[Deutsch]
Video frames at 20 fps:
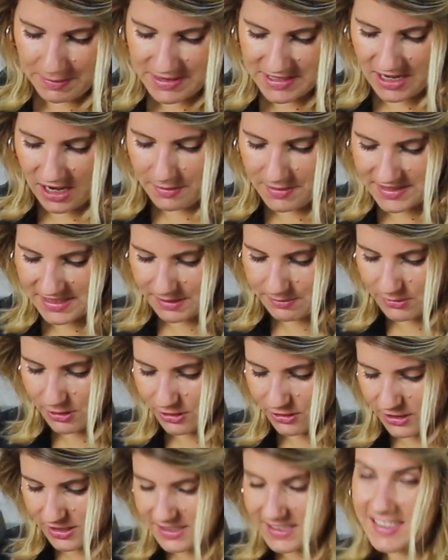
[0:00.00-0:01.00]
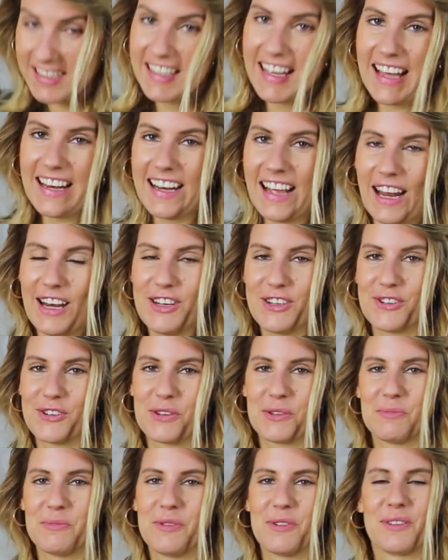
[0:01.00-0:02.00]
Aber ich glaube, es gibt auch Leute, die gerne
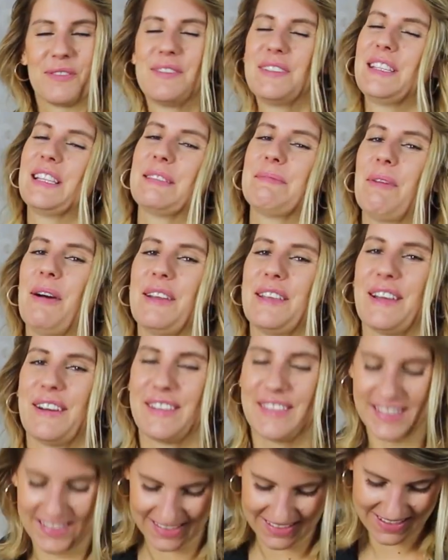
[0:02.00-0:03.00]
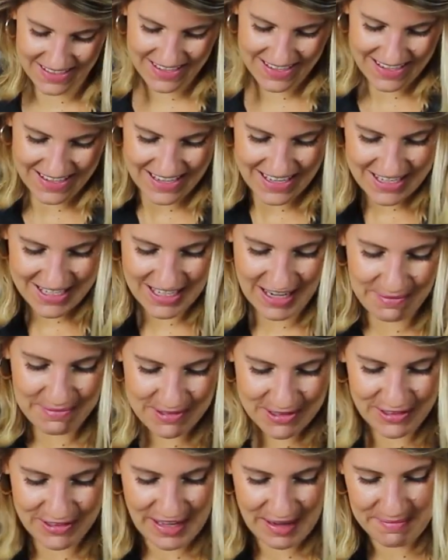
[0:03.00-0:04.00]
Randstücke mögen. Wie sieht es bei euch aus?
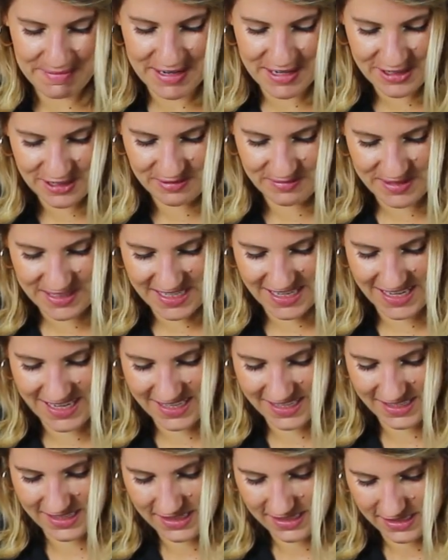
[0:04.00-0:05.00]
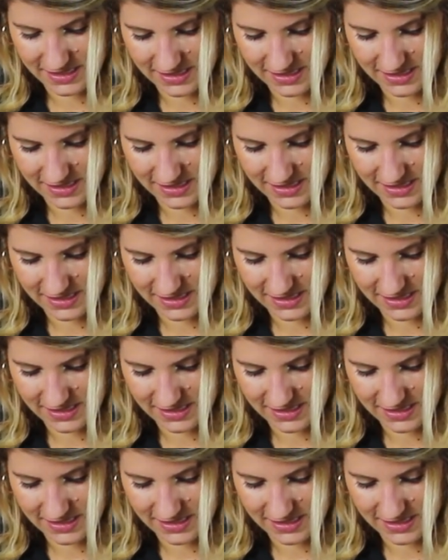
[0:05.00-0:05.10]
Schreibt es doch gerne mal in die Kommentare.